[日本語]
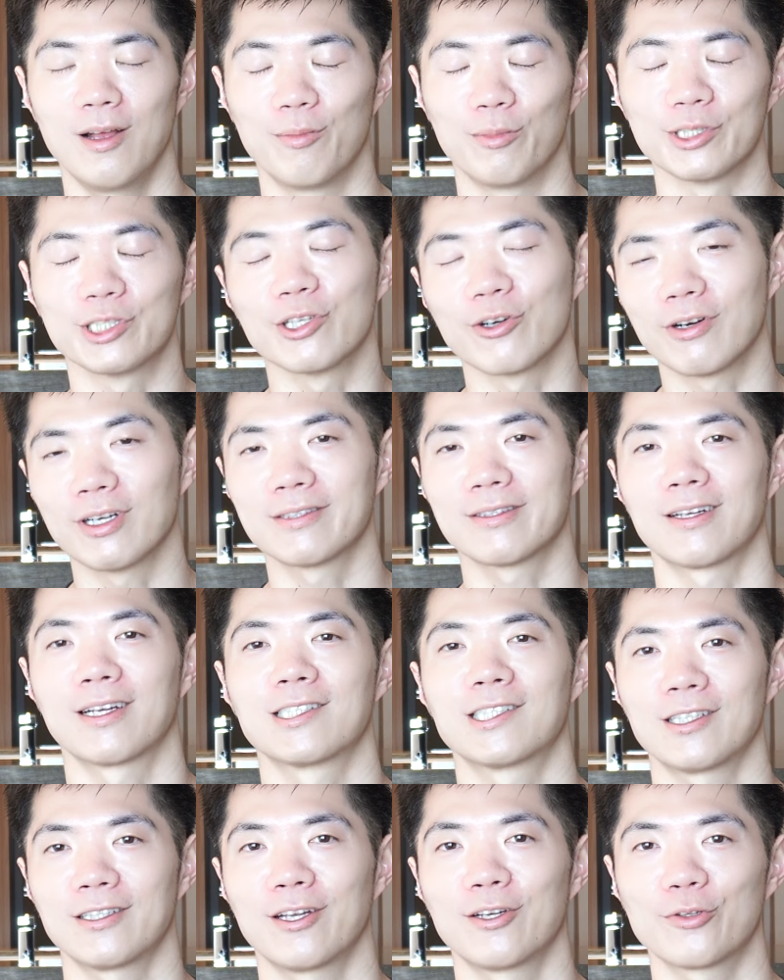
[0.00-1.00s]
もしよかったら
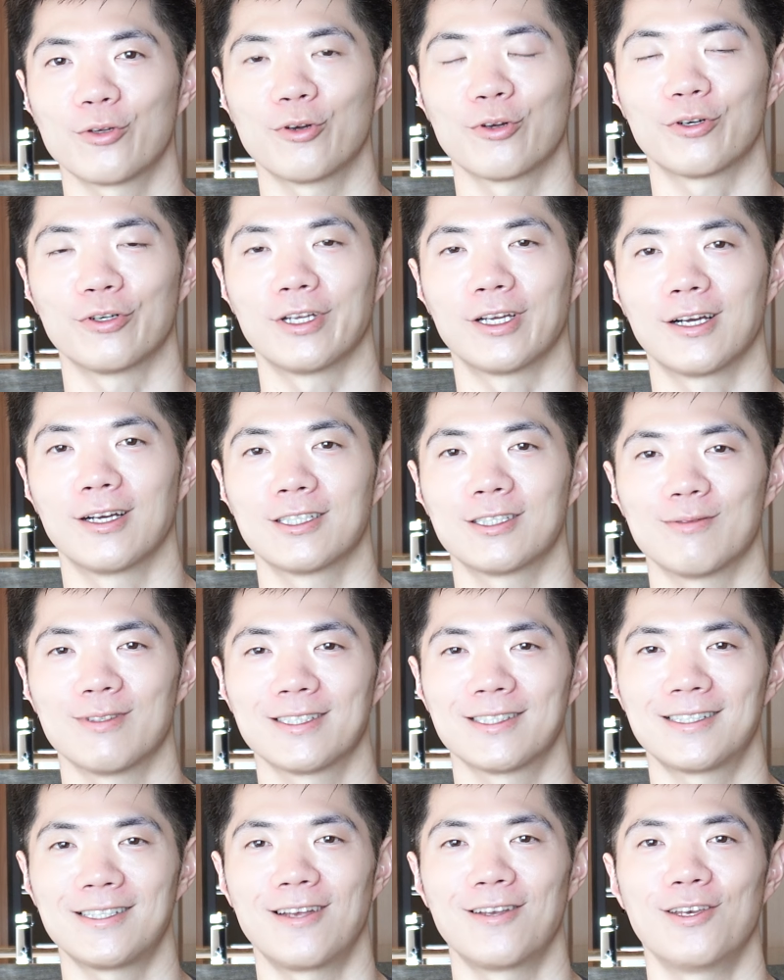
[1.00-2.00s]
チャンネル登録お願いしま
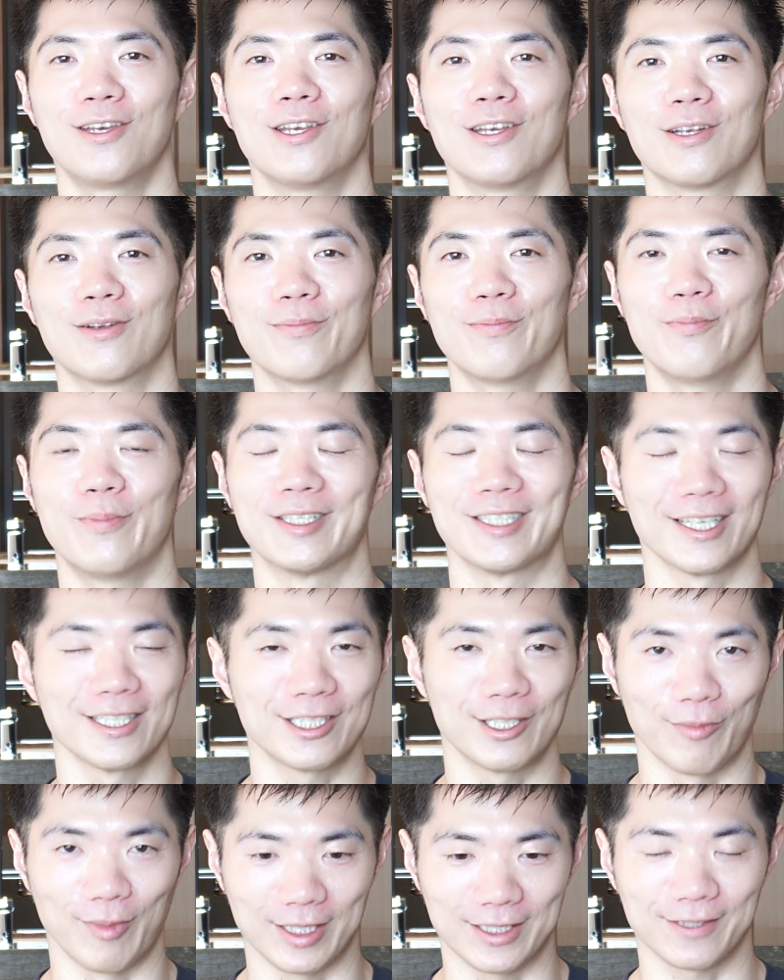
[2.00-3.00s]
す。1000人目指し
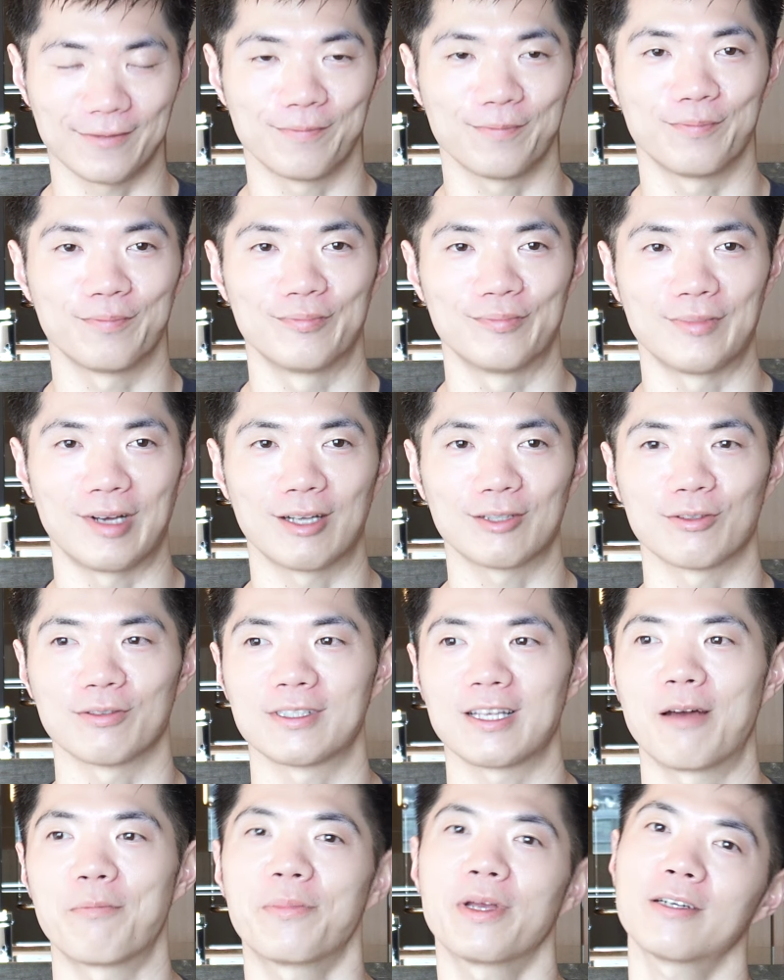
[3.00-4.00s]
てます。あと
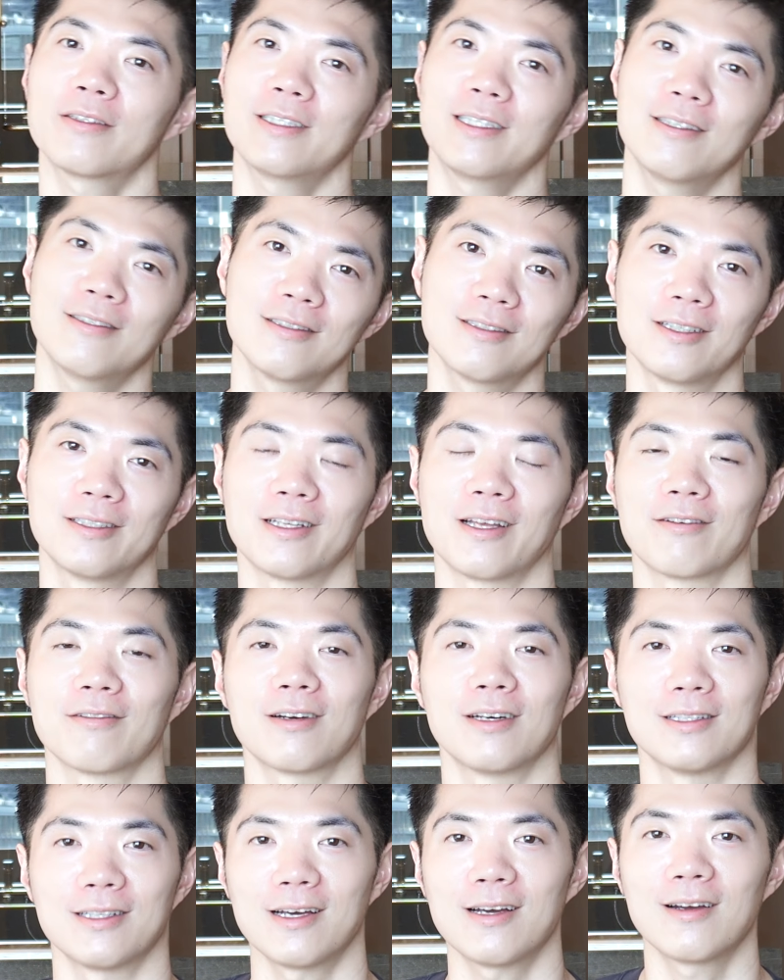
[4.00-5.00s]
300人ぐらいなの
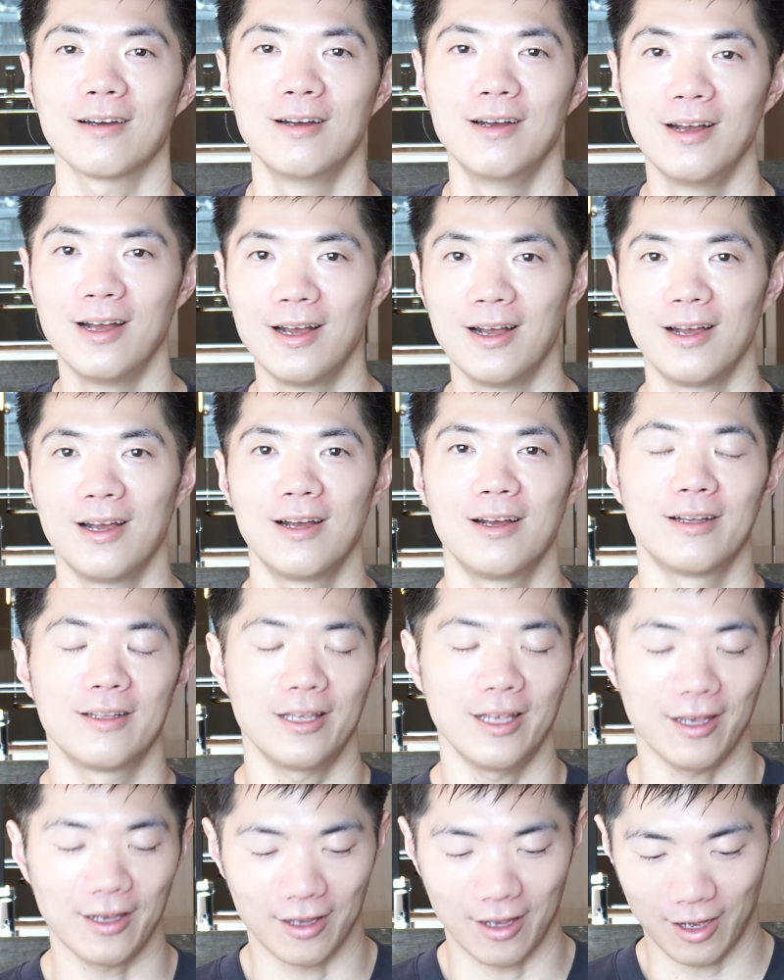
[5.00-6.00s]
かな。
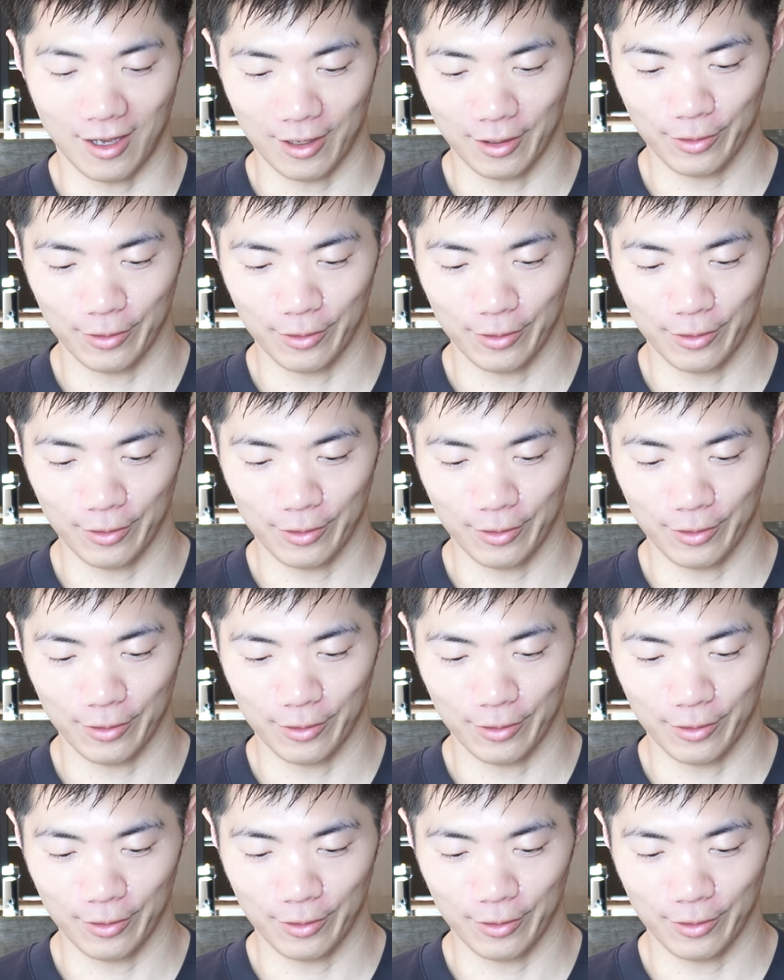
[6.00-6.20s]
で、